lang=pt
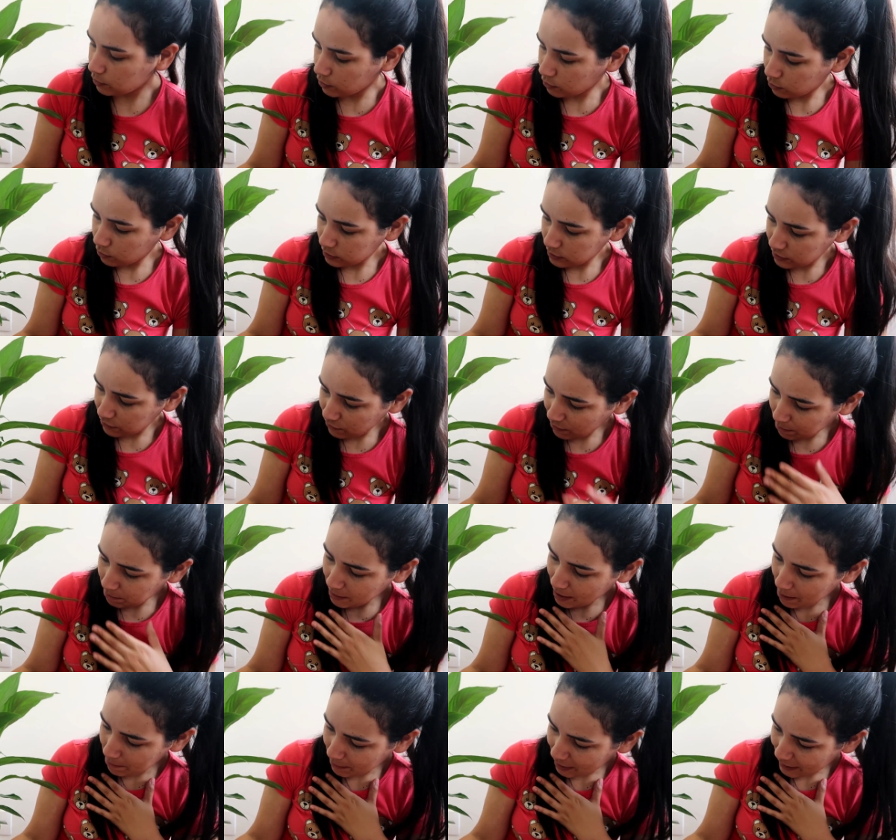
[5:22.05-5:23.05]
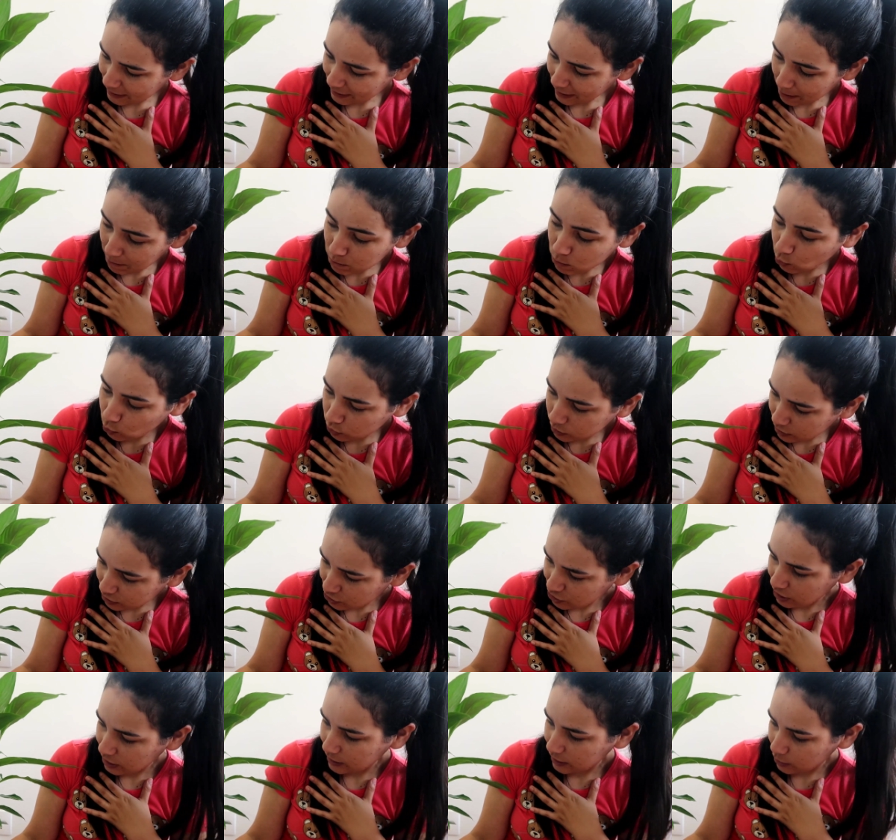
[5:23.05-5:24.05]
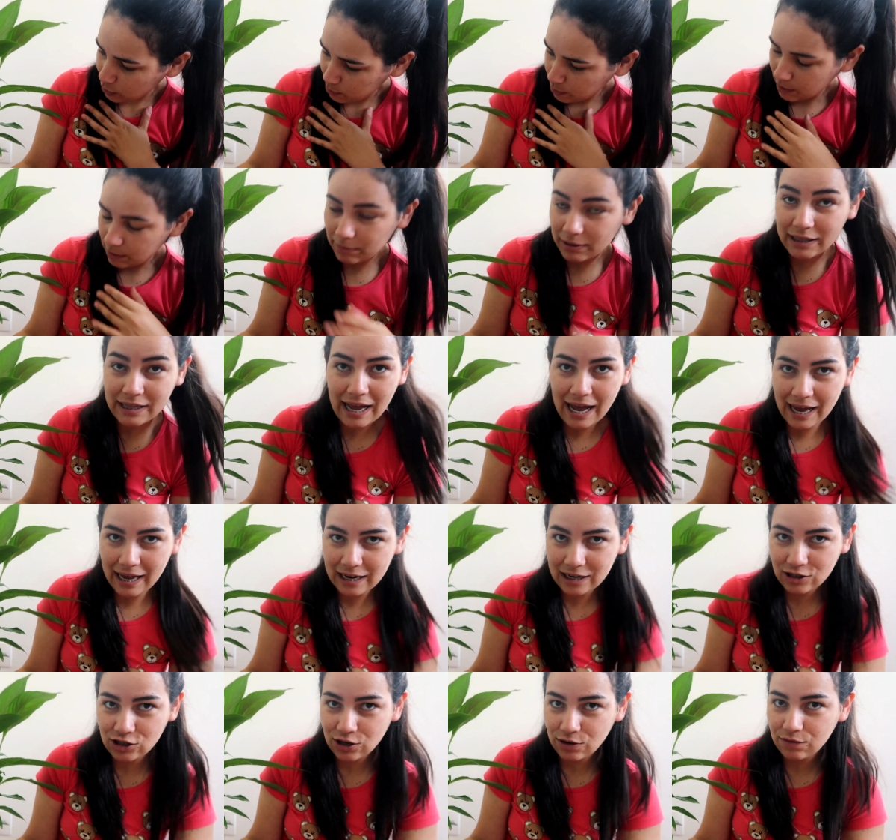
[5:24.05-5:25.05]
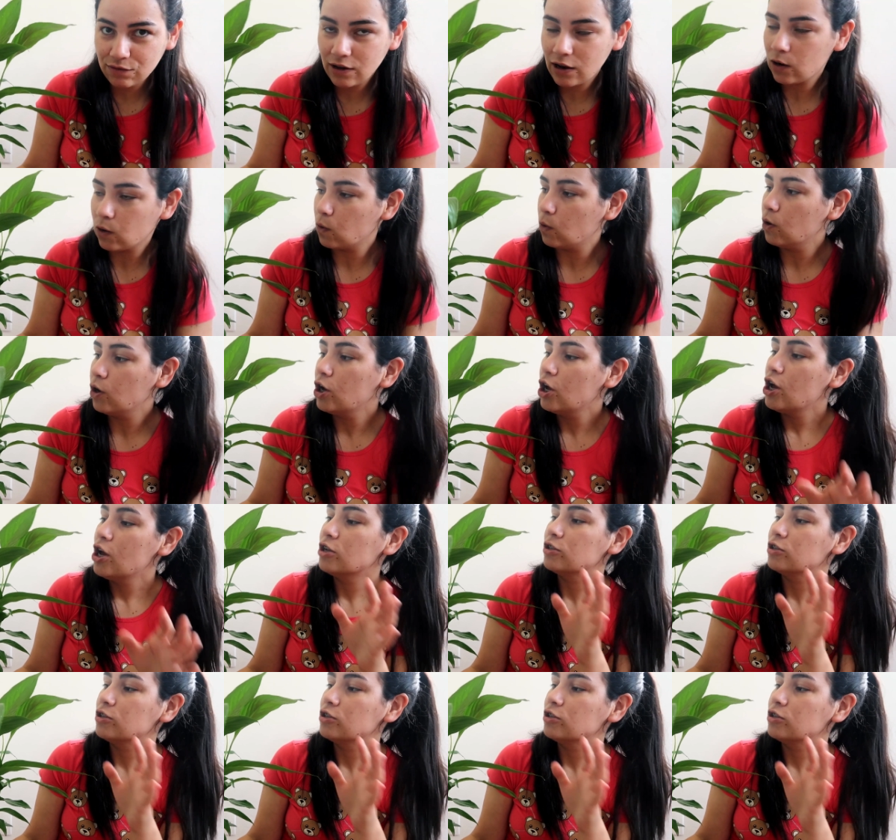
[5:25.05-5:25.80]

inclusive a minha mãe tem muda de lírio pra me dar, ela já falou.